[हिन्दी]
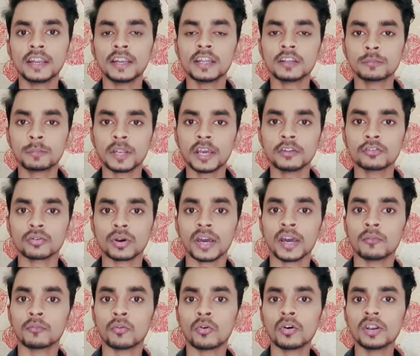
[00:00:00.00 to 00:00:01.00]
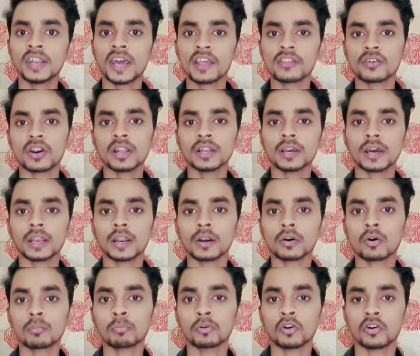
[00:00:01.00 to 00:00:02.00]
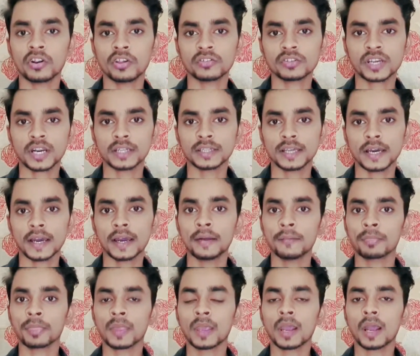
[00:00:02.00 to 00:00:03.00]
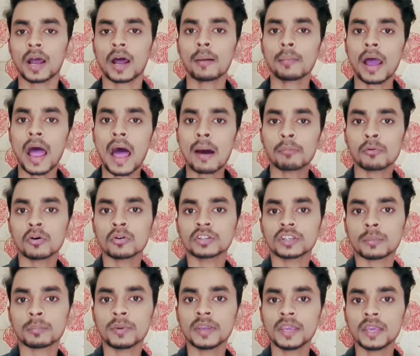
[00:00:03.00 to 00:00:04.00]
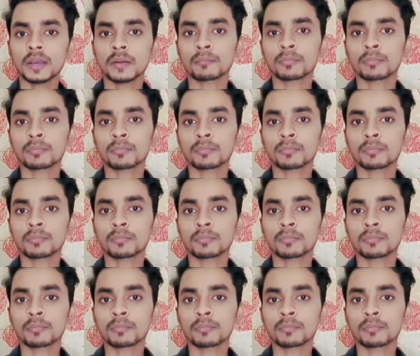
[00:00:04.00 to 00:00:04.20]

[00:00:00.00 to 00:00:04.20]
डिस्प्ले जो है वो नेचुरल कलर को प्रोड्यूस करता है अब आप लोग जब भी